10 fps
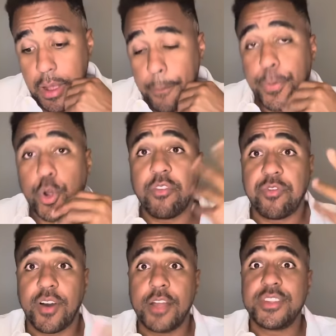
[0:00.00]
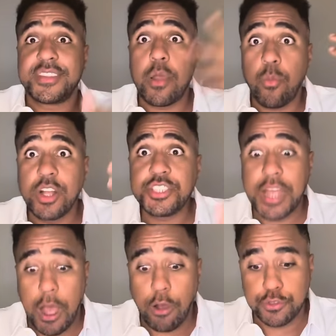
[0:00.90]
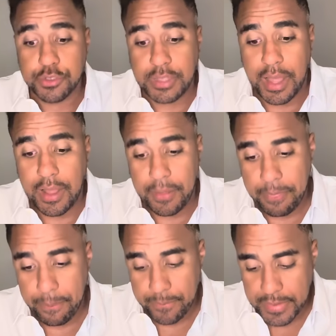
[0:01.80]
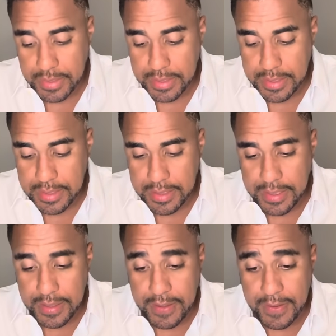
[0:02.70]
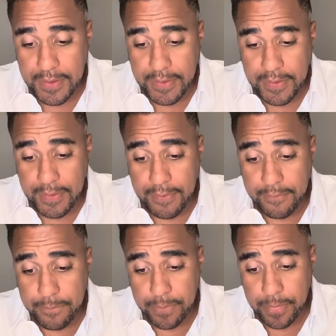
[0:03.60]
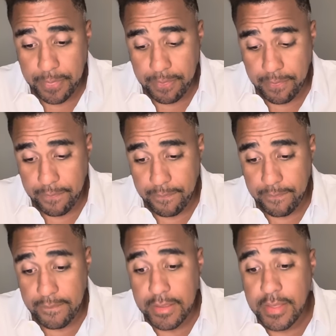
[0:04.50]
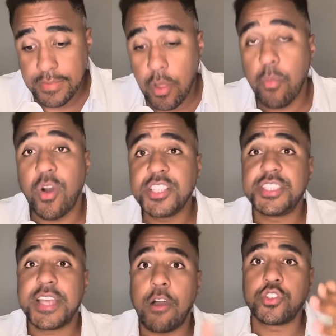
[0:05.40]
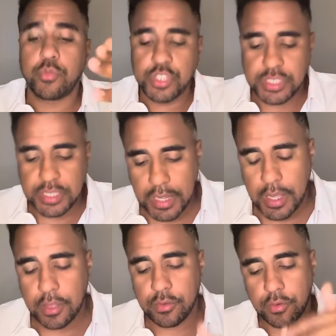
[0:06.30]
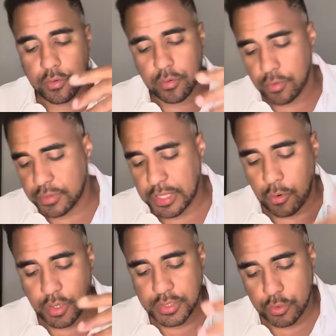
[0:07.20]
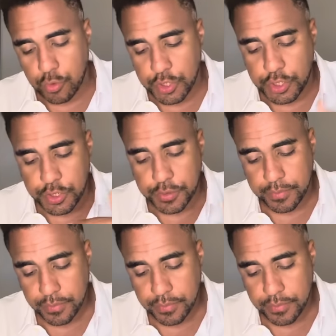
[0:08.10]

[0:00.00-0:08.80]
provando, e tem um monte de áudio, tá? É... Tem um monte de áudio mostrando essa coisa dos